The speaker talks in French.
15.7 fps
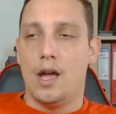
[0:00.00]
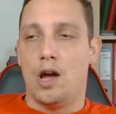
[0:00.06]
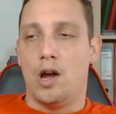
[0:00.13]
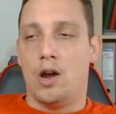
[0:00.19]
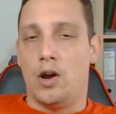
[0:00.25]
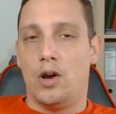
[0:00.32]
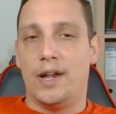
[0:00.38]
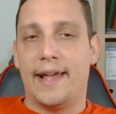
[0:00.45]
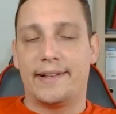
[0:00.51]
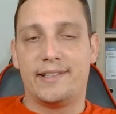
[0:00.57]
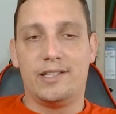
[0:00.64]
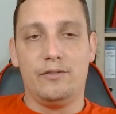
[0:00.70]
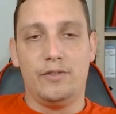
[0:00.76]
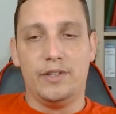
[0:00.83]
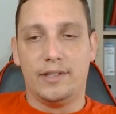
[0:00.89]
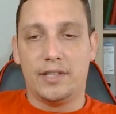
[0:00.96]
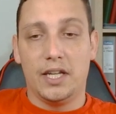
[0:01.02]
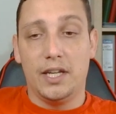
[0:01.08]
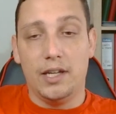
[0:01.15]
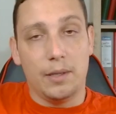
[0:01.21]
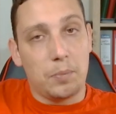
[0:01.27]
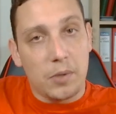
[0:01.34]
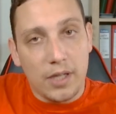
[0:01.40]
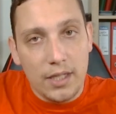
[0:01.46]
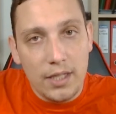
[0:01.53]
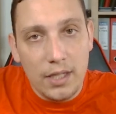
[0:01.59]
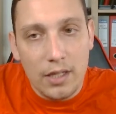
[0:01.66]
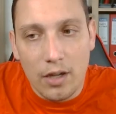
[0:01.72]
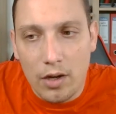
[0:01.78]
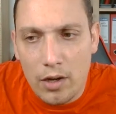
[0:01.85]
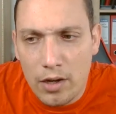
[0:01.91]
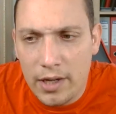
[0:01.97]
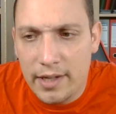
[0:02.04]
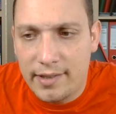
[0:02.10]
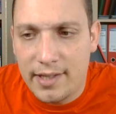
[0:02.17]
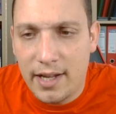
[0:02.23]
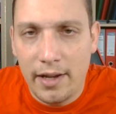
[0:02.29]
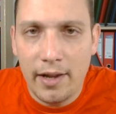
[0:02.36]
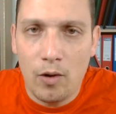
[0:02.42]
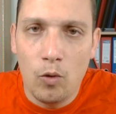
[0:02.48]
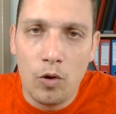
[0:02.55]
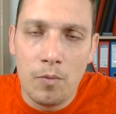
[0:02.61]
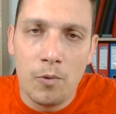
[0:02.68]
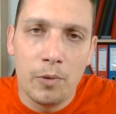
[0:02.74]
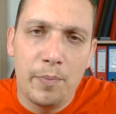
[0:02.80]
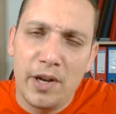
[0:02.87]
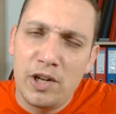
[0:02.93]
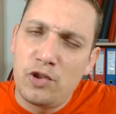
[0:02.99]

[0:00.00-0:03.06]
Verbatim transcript: euh, l'activité, les prix euh, et les salaires augmentent pas,